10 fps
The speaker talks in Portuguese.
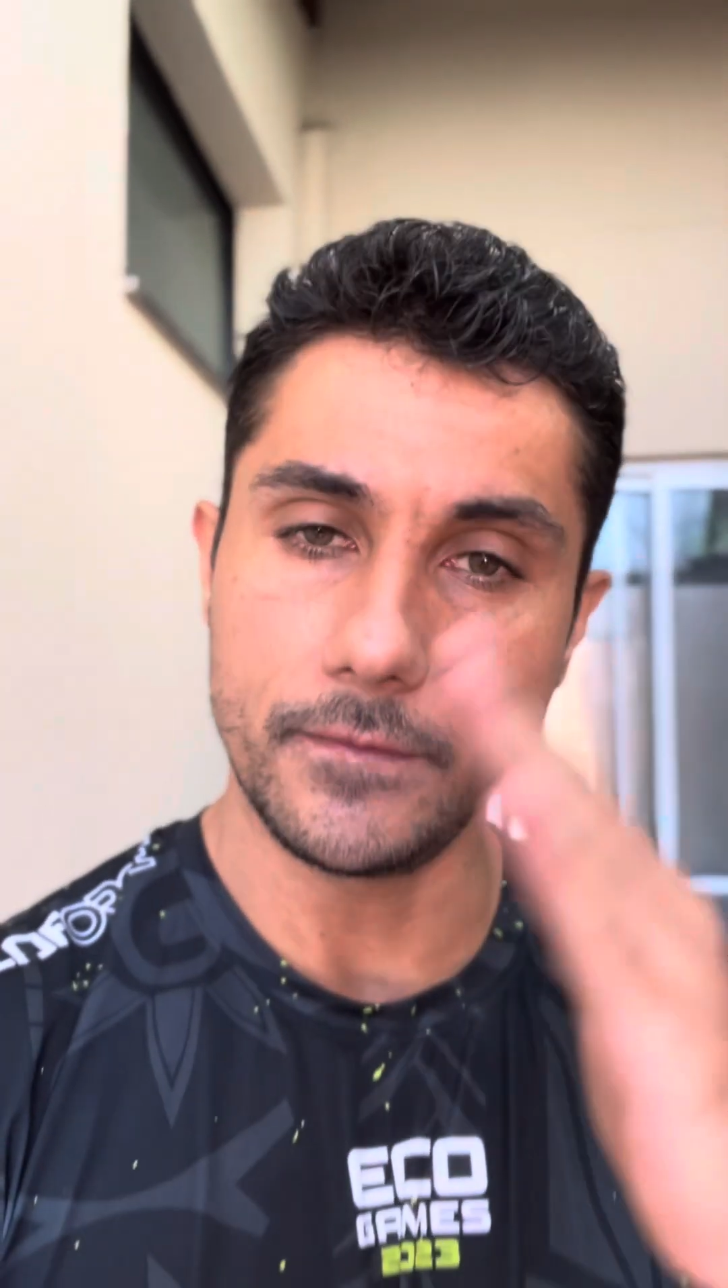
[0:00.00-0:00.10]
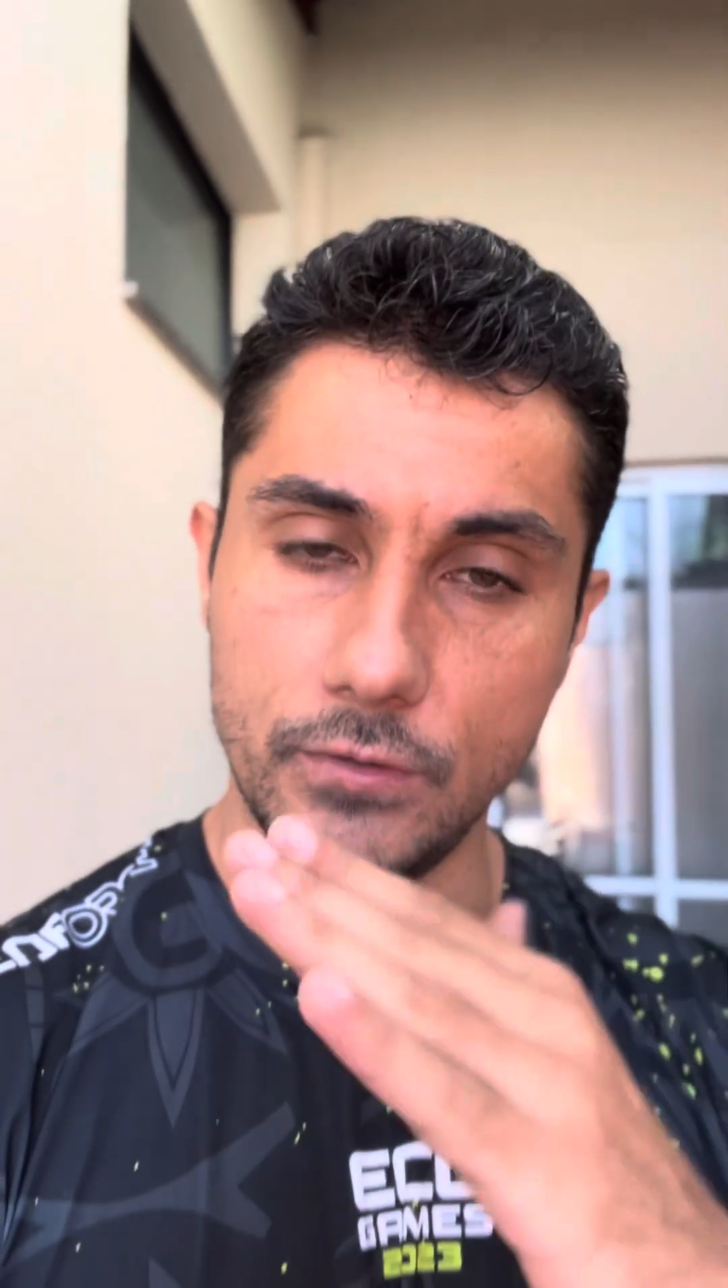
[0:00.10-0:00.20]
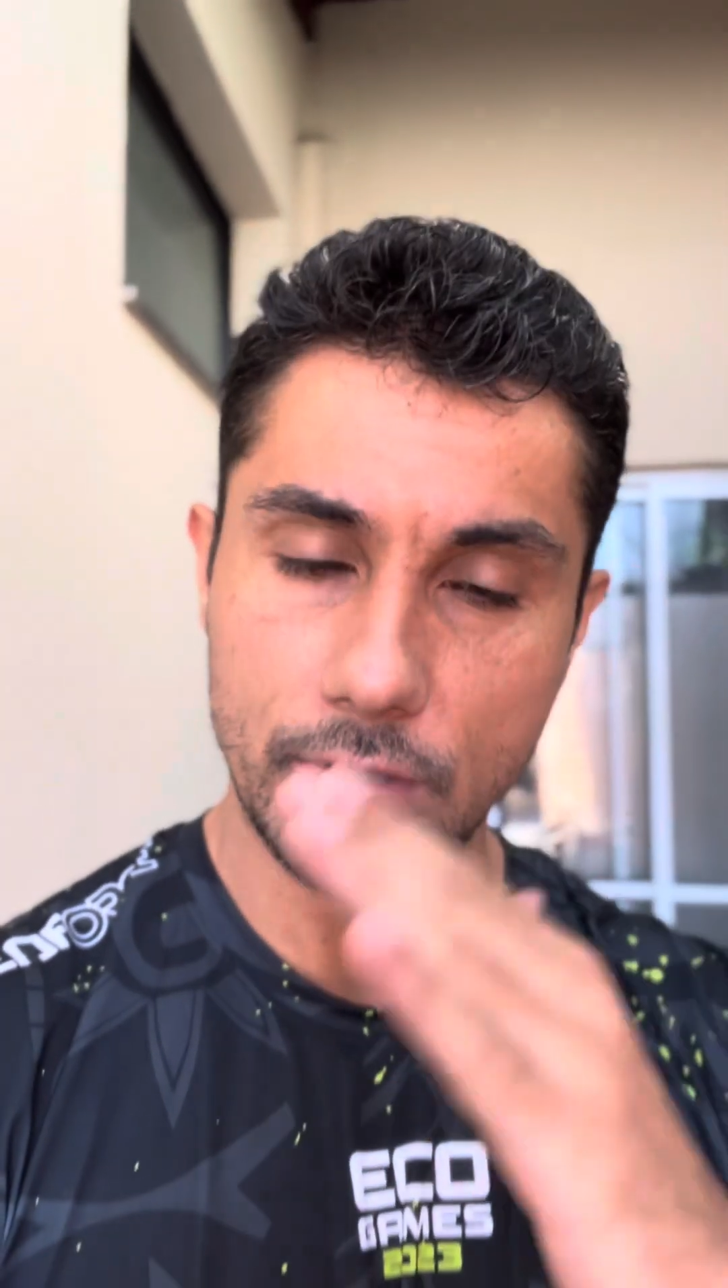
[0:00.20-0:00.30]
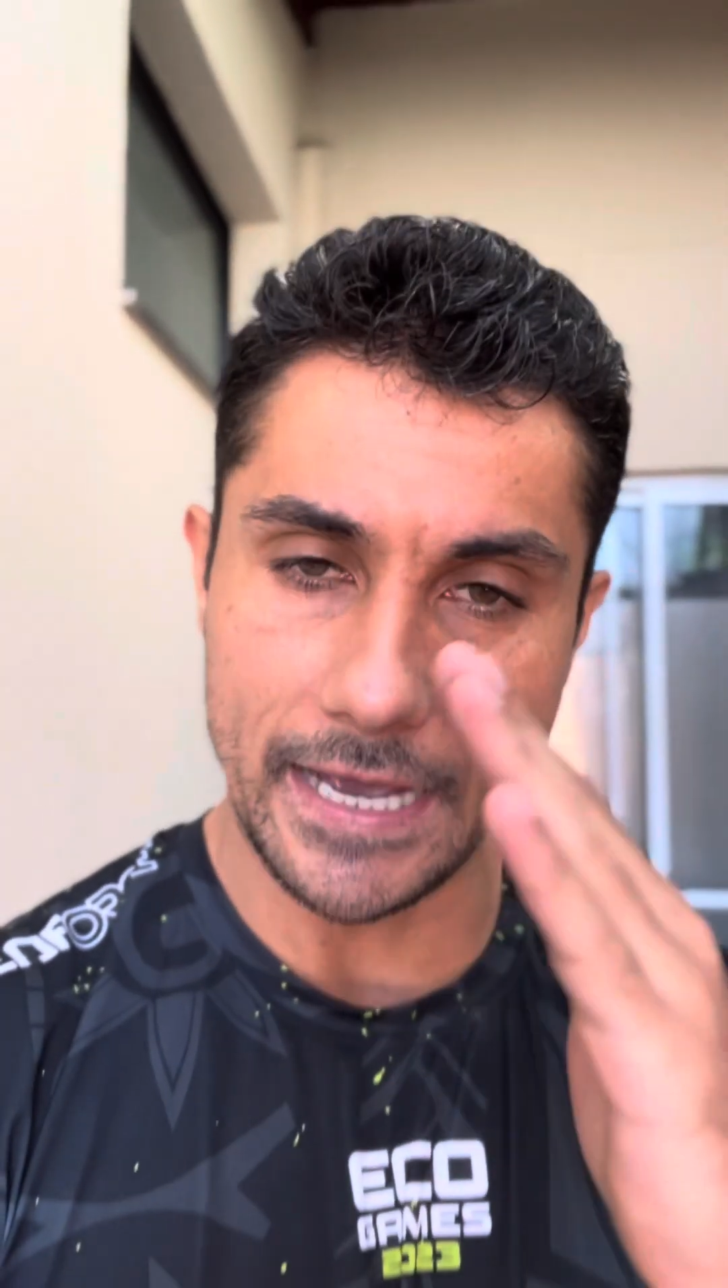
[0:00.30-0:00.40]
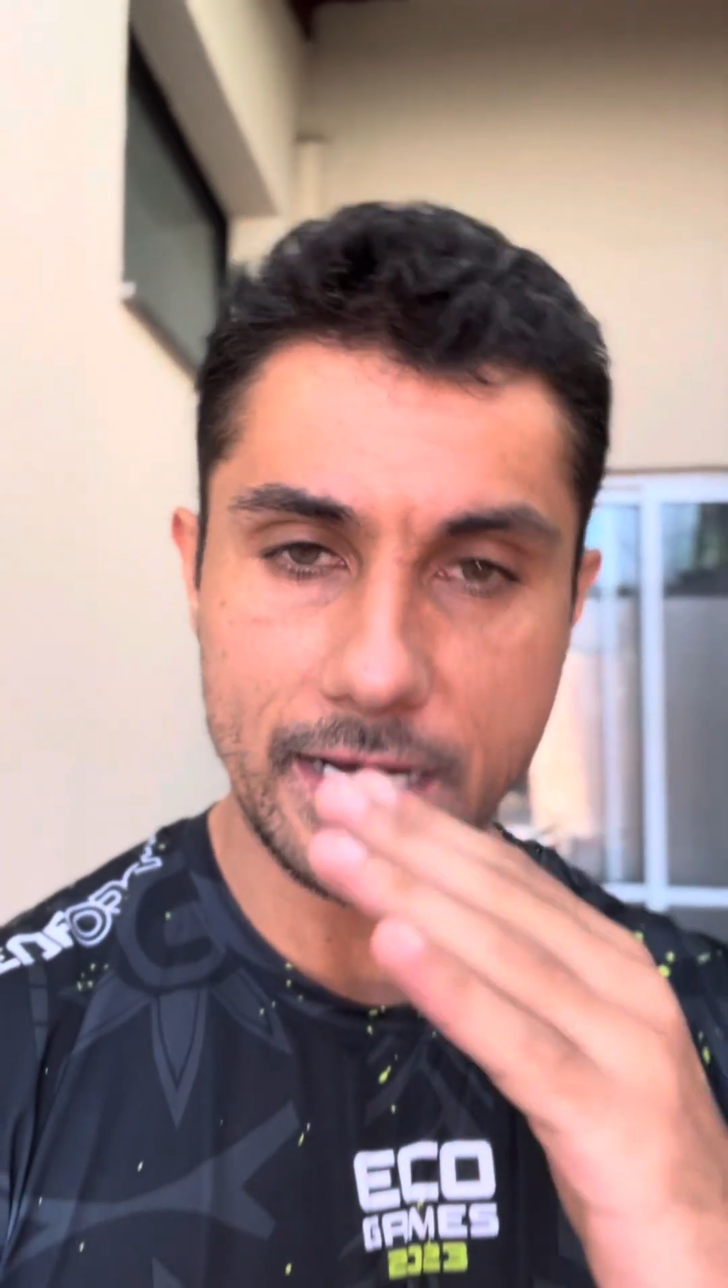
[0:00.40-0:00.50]

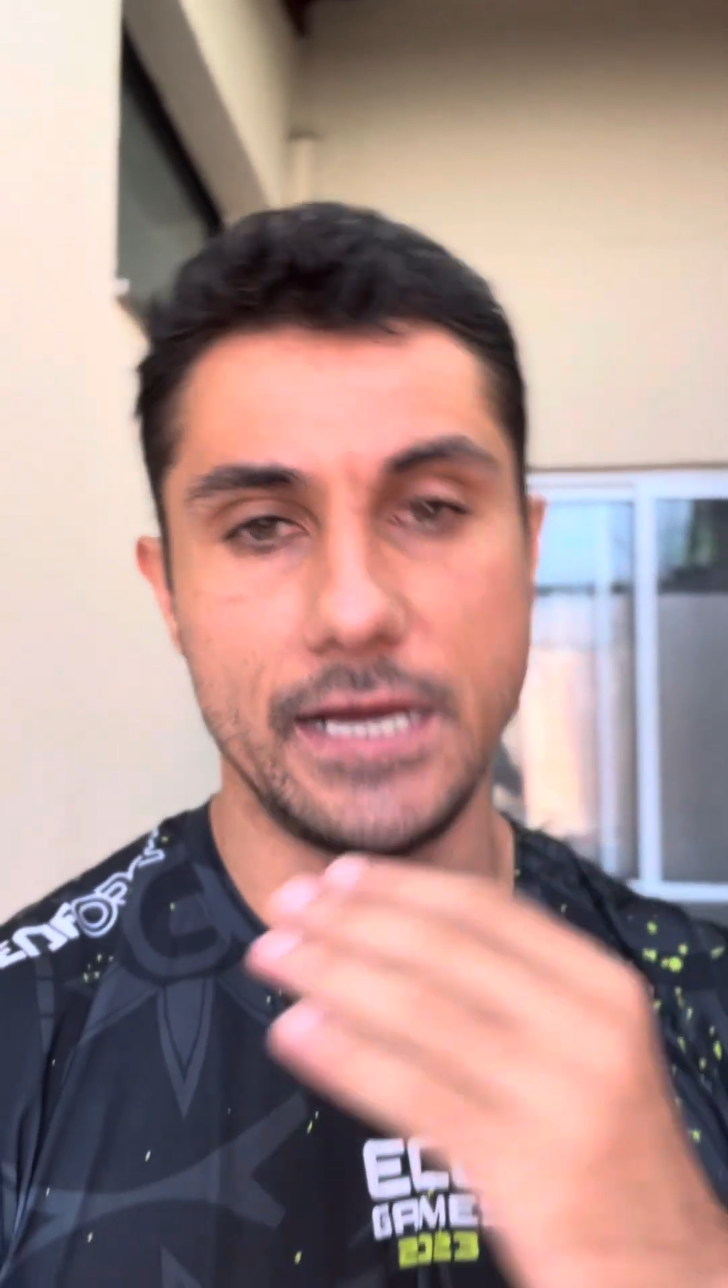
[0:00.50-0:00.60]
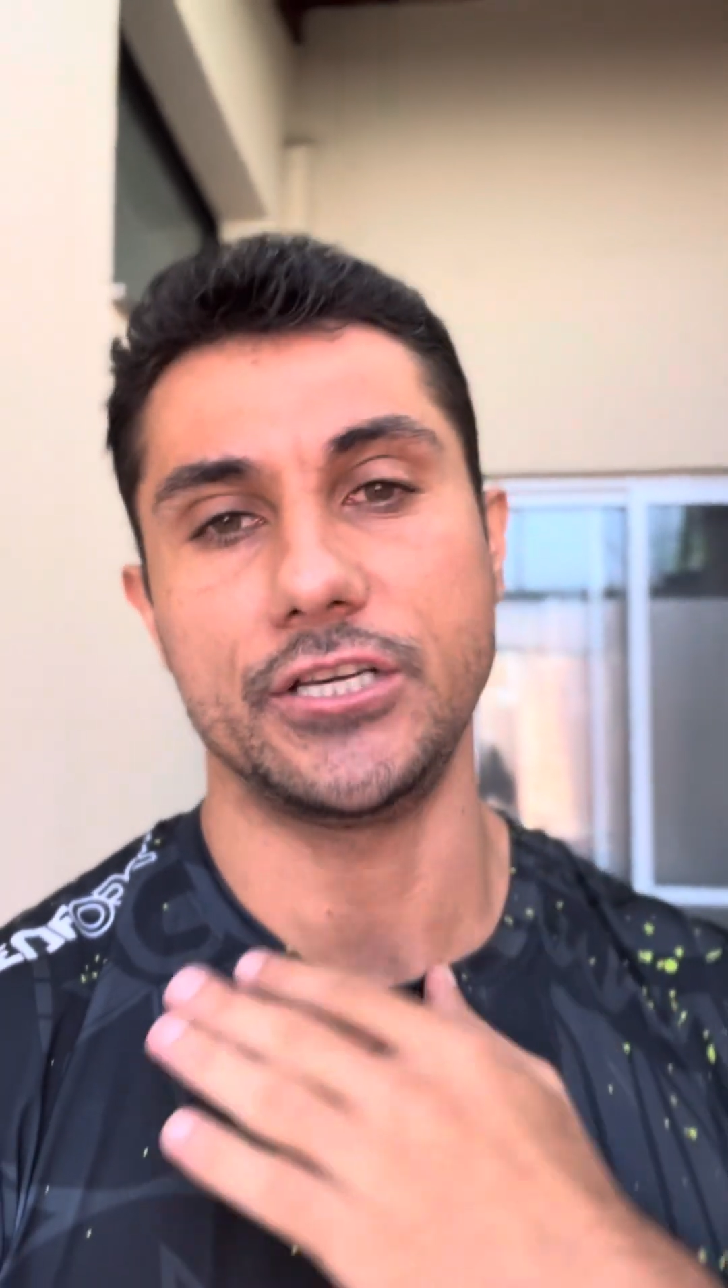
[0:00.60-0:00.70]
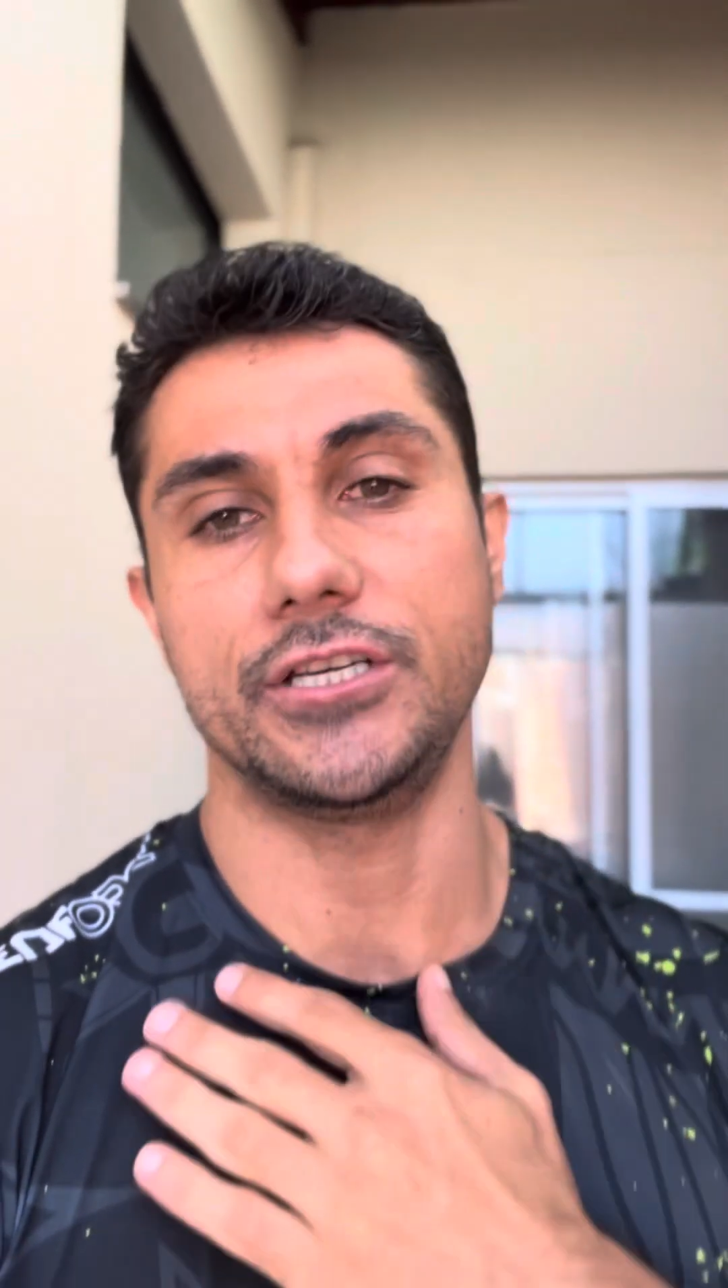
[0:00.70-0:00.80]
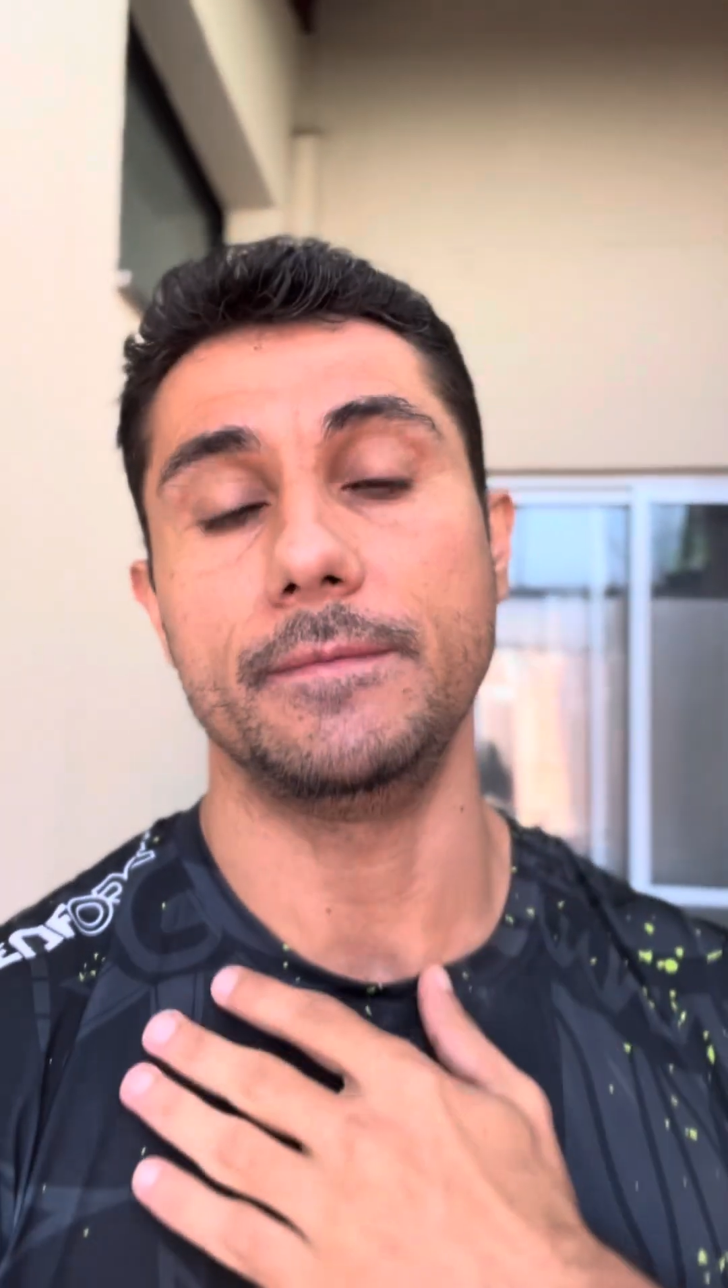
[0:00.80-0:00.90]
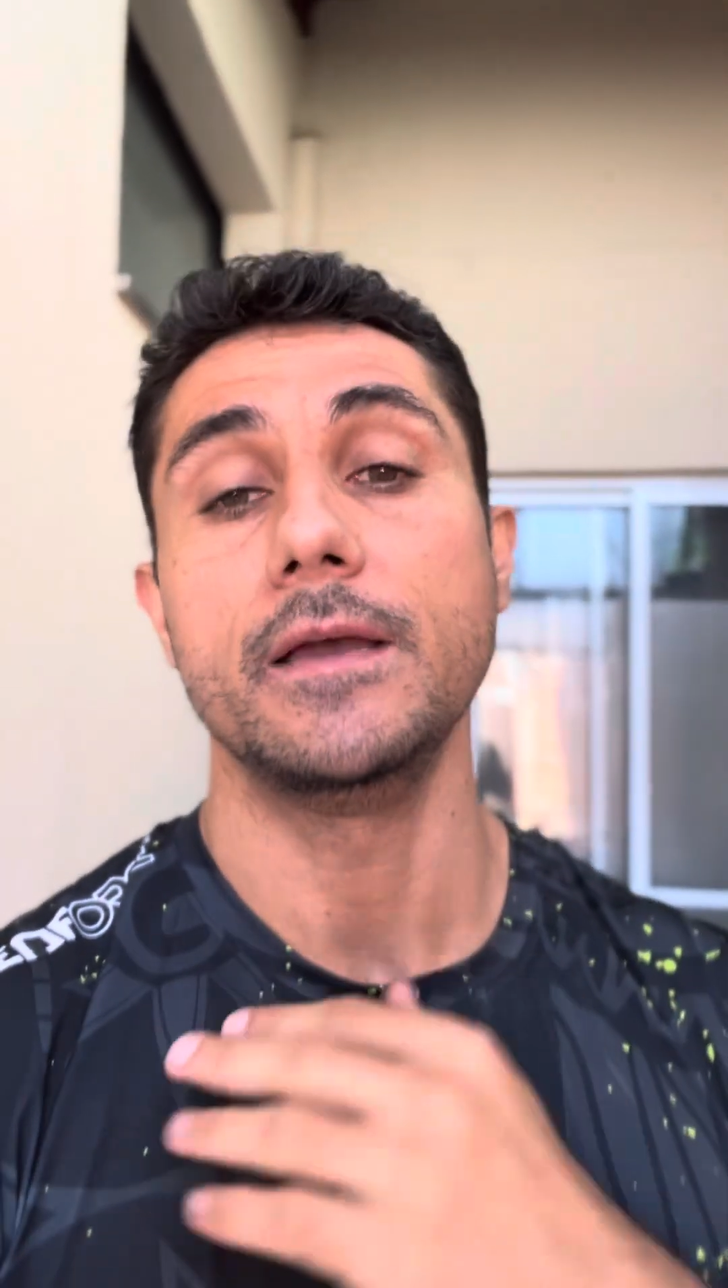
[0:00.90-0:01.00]
na
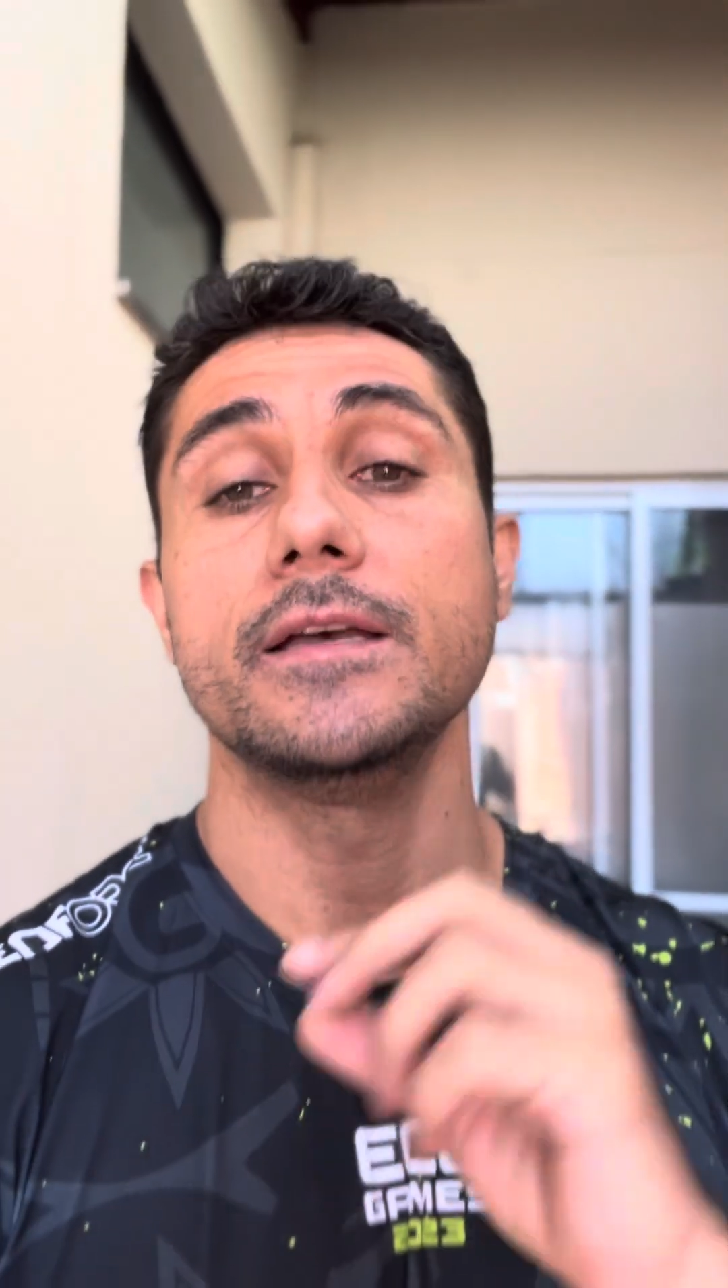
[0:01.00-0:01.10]
caixa.